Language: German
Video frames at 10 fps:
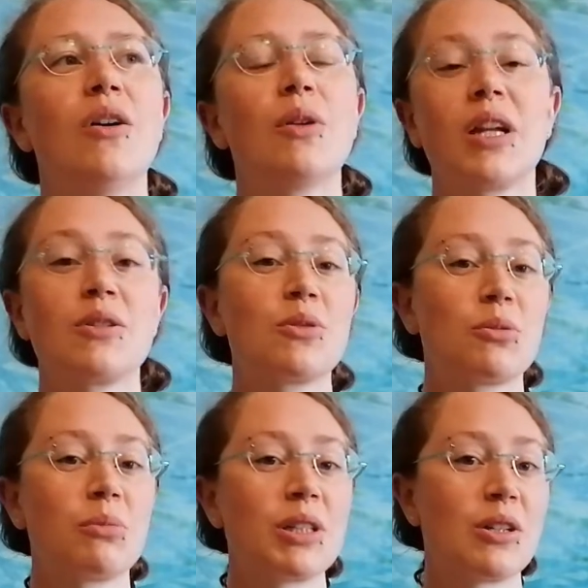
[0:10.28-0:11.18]
Oder hast du
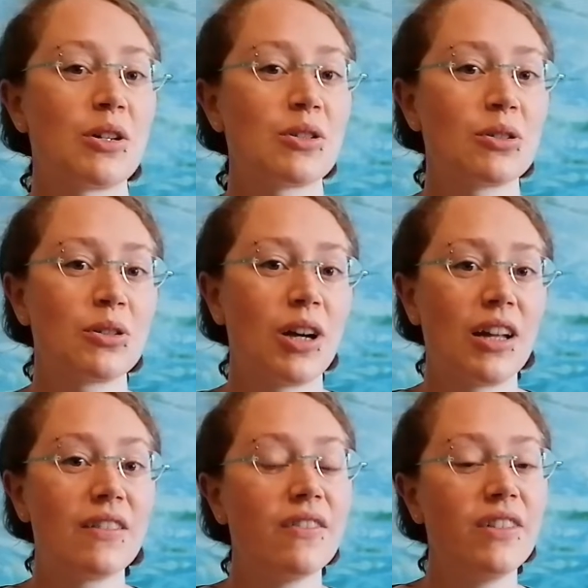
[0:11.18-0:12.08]
schon mal den Ausdruck
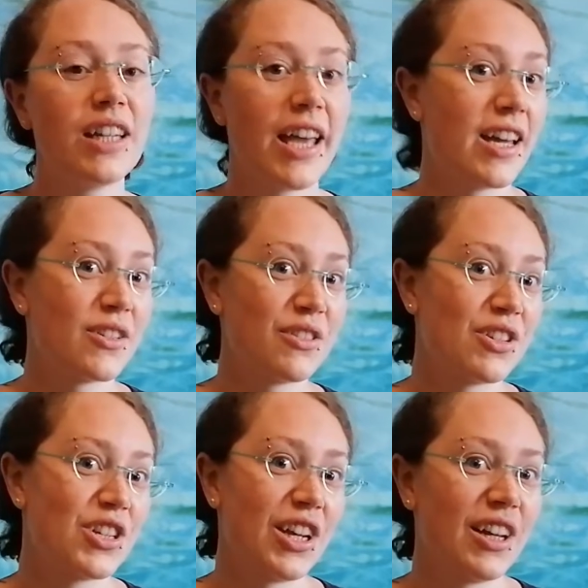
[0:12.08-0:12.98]
gehört, wie der Herr so
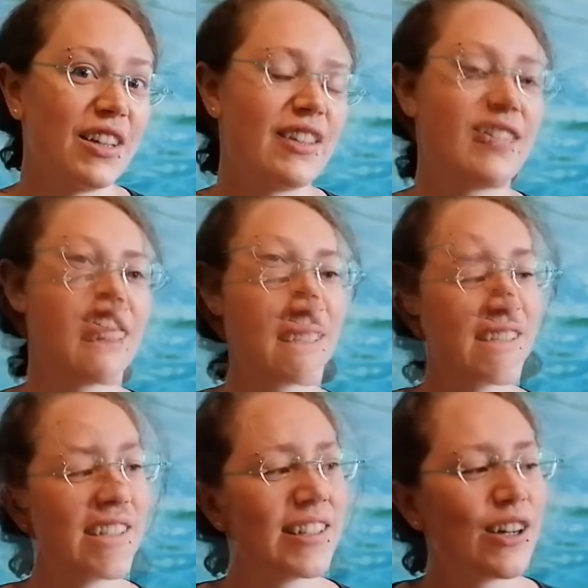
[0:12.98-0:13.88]
ist
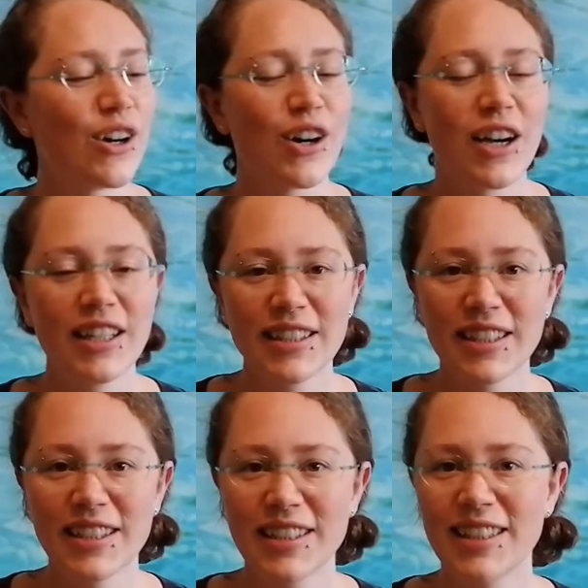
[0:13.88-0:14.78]

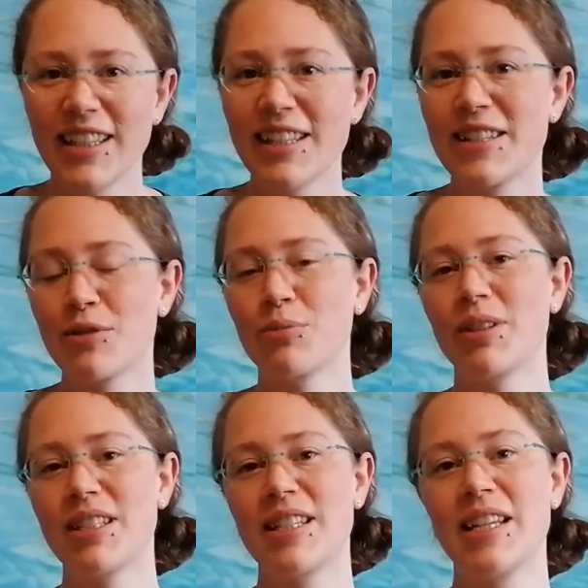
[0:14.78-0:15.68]
Heute geht es
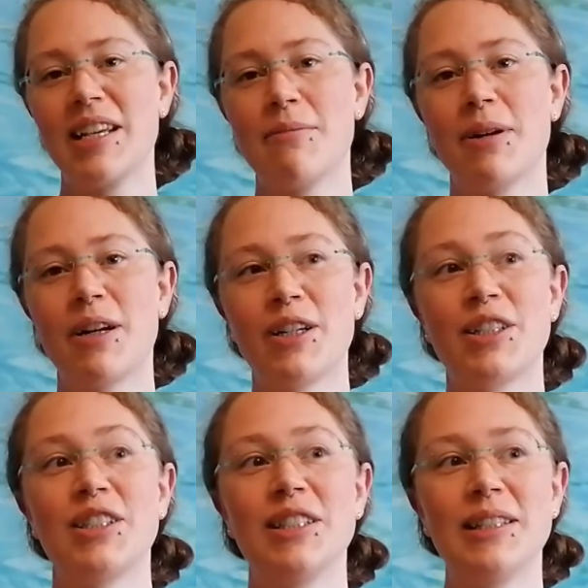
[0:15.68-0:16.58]
um das Thema
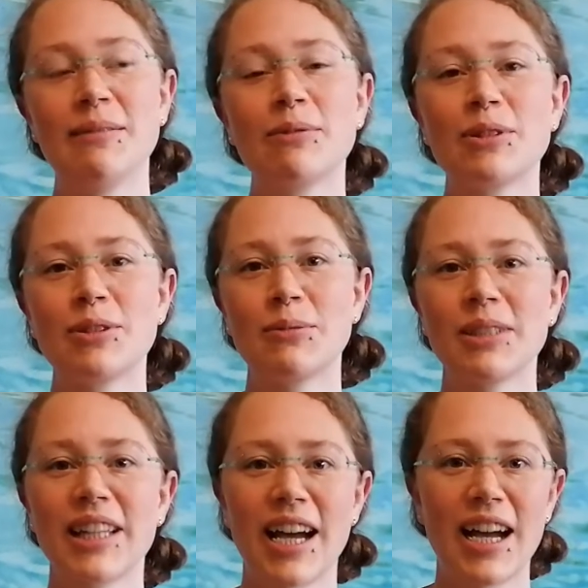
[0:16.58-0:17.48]

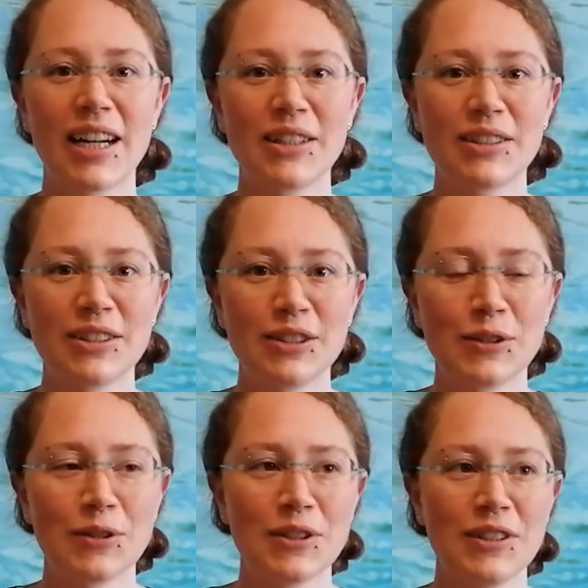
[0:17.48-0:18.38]
Stimmungsübertragung
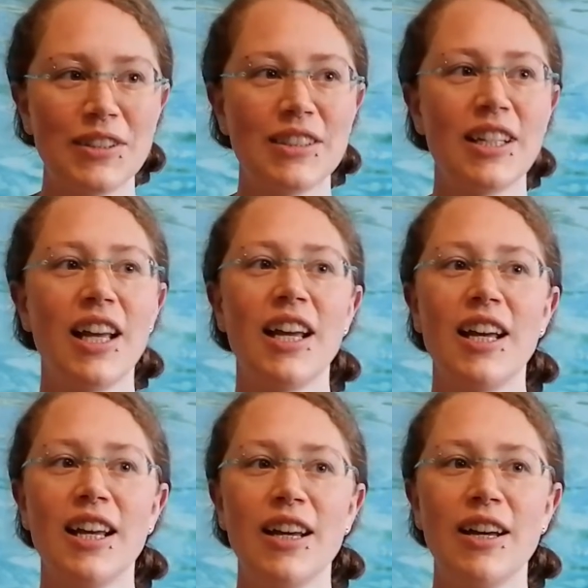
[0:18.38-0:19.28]
und
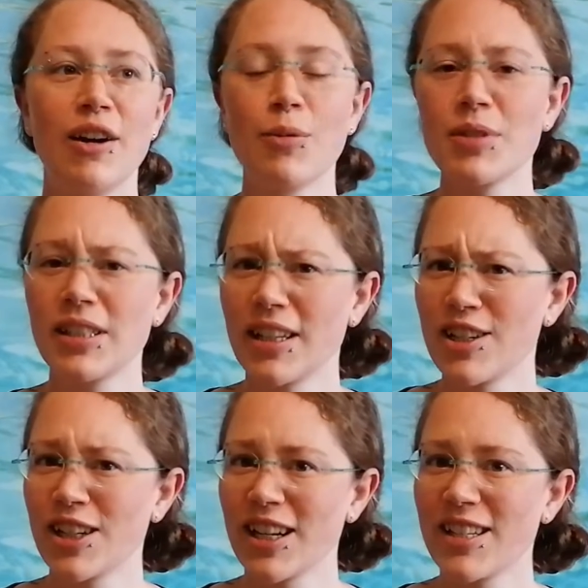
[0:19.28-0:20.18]
ob sich dein
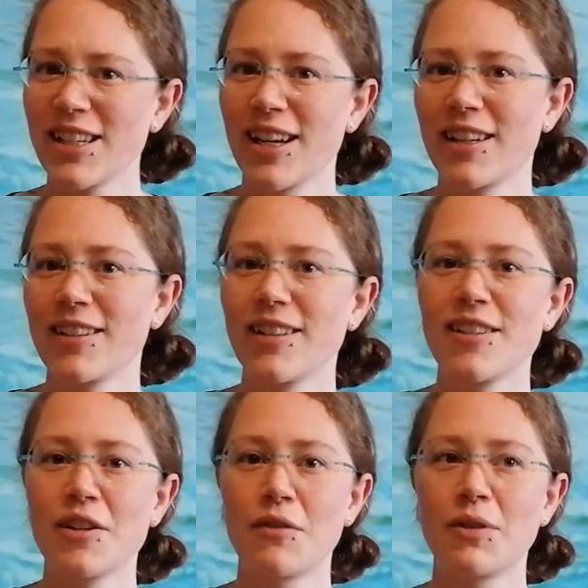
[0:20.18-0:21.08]
Stress
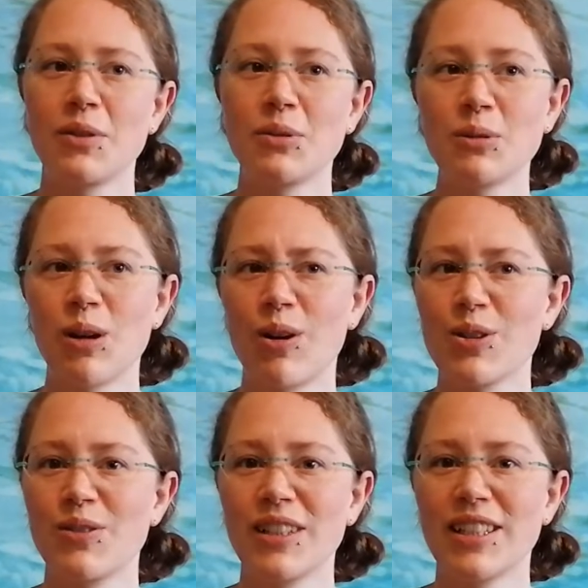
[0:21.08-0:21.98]
eigentlich auf den Hund
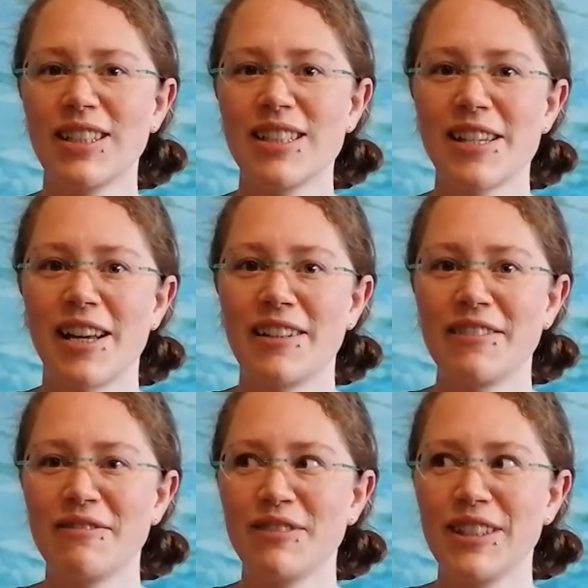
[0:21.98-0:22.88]
auswirkt in
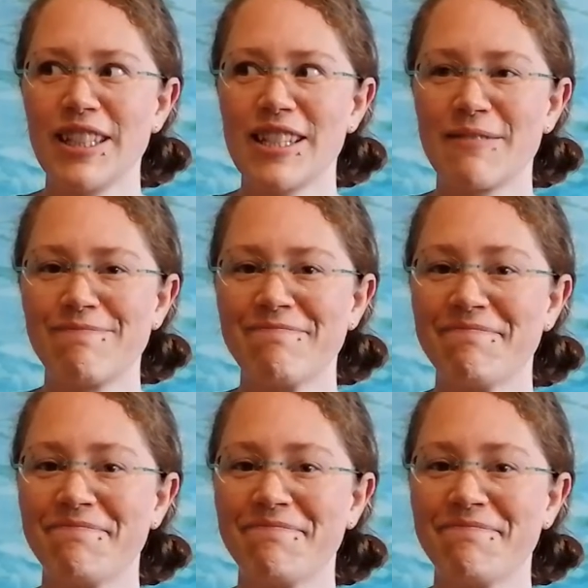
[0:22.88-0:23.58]
Zeiten wie diesen.